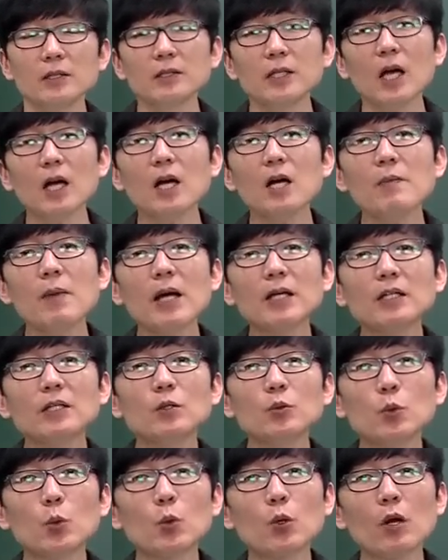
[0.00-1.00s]
차가
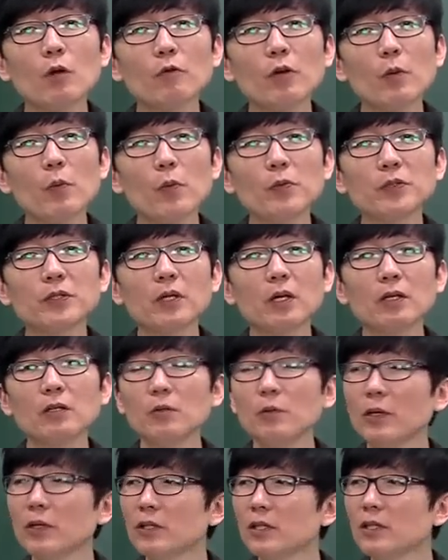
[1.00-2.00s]
막히는 도로라고 해봅시다.
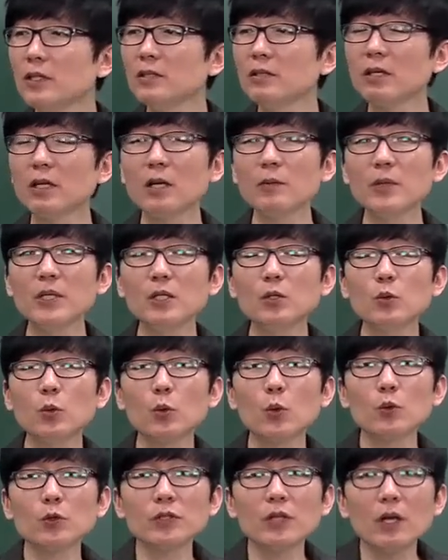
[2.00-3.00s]
그러면 이 사람이 이
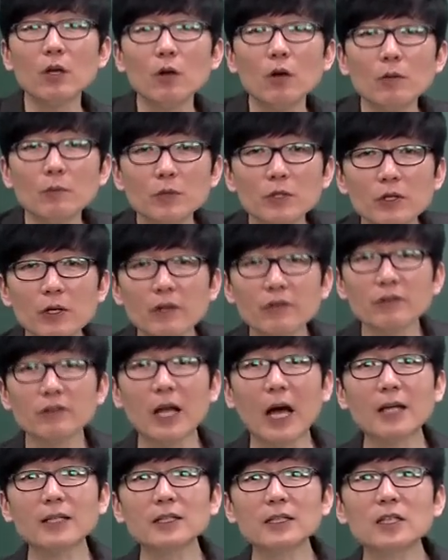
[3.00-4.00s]
도로를 사용함으로 인해서
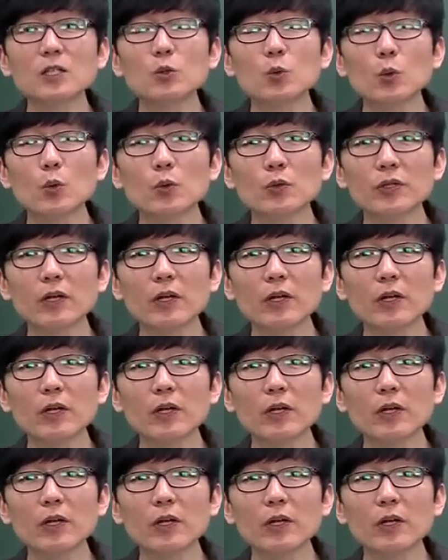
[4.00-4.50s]
나는 이 도로를